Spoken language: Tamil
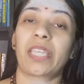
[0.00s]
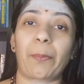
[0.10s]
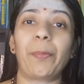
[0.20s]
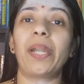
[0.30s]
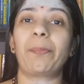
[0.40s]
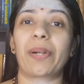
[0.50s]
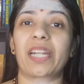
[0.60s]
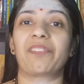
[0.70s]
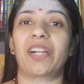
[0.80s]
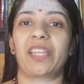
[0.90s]

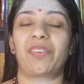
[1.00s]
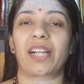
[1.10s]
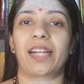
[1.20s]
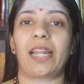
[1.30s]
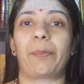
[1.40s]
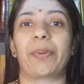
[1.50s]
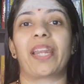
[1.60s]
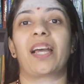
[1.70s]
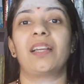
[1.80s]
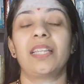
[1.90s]
எப்படிப்பட்ட வடிவங்கள்
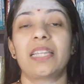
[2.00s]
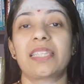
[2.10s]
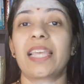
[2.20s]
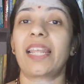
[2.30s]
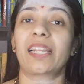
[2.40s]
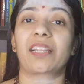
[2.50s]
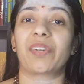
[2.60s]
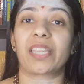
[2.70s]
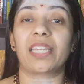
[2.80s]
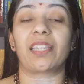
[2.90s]
அப்படின்னா சிலருக்கு
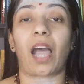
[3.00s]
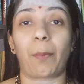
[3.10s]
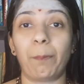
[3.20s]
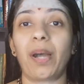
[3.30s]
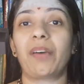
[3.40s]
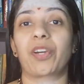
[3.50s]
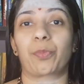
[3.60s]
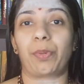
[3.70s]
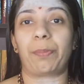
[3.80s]
வந்து அம்மாவை ரொம்ப